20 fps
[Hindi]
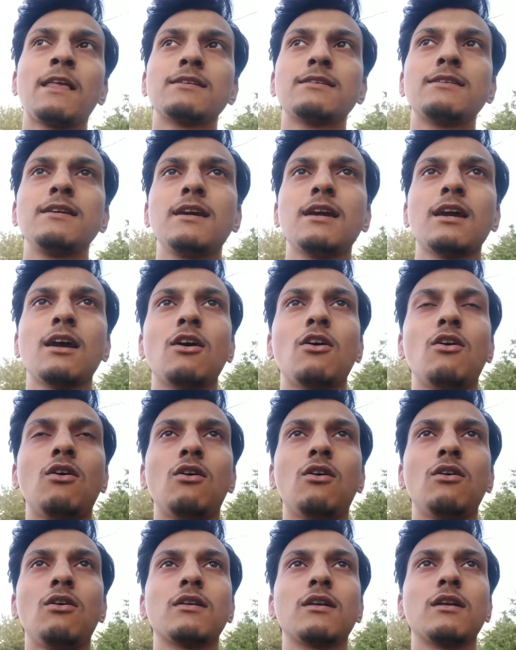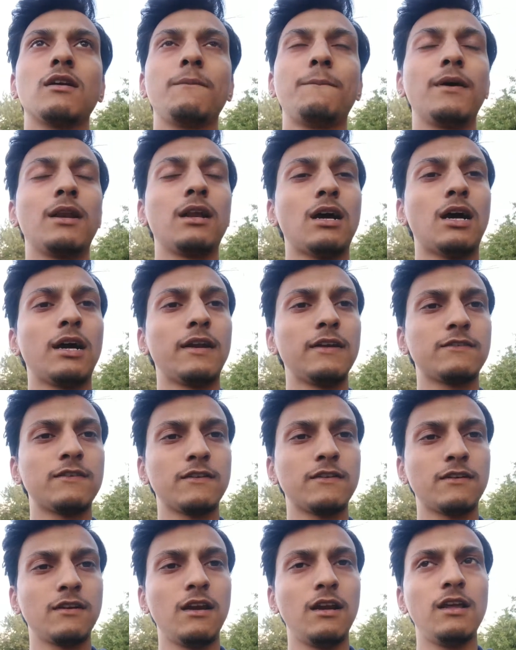ठीक है और फिर
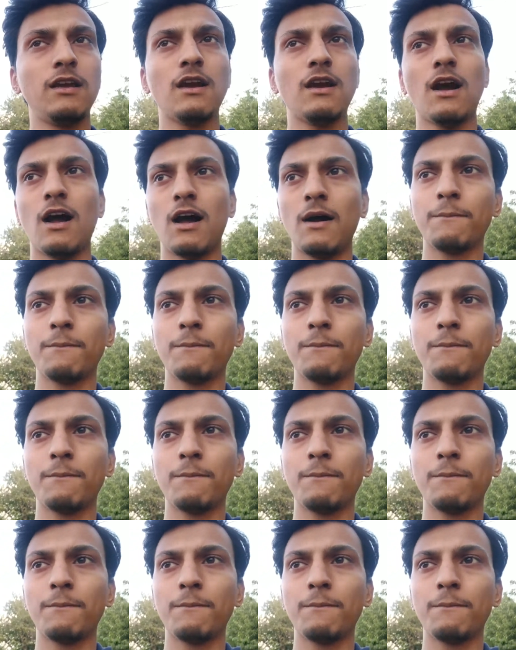अटेस्टेशन के लिए